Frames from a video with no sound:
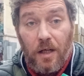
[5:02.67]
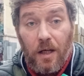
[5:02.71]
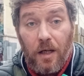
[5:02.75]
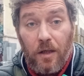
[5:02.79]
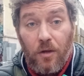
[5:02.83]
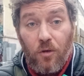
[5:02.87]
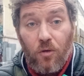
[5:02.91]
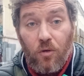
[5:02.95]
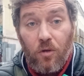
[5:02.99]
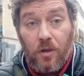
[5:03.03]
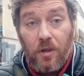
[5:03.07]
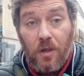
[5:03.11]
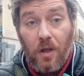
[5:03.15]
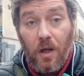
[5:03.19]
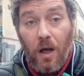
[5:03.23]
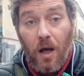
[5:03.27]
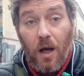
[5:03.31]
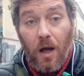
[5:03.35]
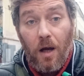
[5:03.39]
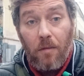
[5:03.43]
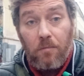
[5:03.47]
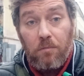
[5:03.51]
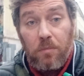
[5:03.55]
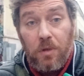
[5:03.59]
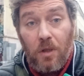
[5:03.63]
район,
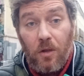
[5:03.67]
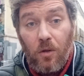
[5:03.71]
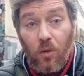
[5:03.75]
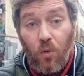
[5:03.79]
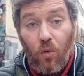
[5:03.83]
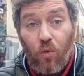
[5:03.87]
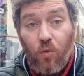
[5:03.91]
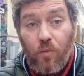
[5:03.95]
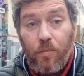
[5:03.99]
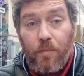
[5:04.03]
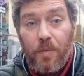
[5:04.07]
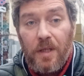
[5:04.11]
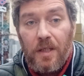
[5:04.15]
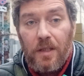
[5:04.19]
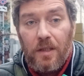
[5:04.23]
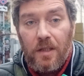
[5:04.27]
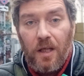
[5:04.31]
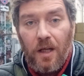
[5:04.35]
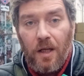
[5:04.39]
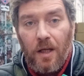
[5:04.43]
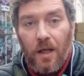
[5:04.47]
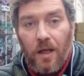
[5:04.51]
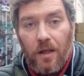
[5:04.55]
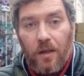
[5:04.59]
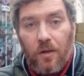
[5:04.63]
а, был
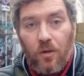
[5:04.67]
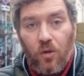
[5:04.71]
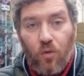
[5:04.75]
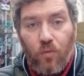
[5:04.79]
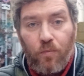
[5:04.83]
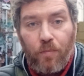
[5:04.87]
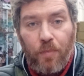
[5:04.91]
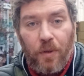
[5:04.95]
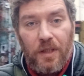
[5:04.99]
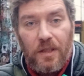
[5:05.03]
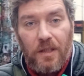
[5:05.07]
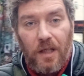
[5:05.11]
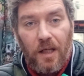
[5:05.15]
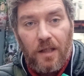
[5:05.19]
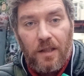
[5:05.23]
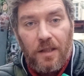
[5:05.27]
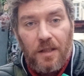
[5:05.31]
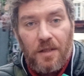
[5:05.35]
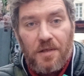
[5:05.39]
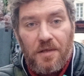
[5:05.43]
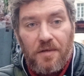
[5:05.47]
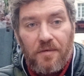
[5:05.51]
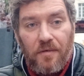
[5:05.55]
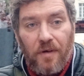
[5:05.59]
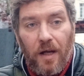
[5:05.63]
убит группой так
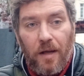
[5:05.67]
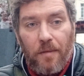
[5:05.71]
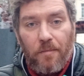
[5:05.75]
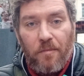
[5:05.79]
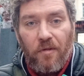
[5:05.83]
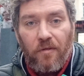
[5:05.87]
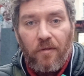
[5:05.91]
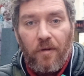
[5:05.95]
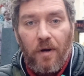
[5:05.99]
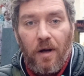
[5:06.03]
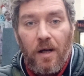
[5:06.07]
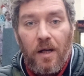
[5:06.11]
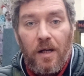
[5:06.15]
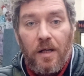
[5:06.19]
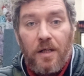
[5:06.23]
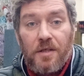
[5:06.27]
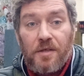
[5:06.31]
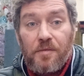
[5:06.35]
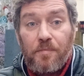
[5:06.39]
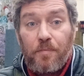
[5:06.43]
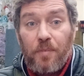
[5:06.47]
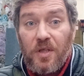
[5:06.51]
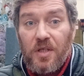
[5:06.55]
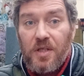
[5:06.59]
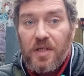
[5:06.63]
называемого
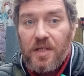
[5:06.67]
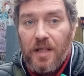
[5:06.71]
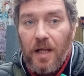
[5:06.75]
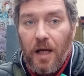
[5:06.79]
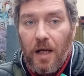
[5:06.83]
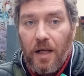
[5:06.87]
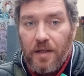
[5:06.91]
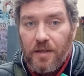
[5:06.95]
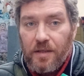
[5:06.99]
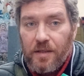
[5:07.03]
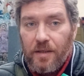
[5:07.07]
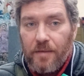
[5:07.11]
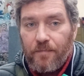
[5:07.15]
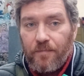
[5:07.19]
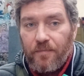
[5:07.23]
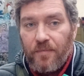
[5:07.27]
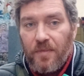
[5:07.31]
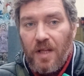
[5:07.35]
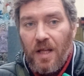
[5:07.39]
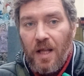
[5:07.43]
спецназа.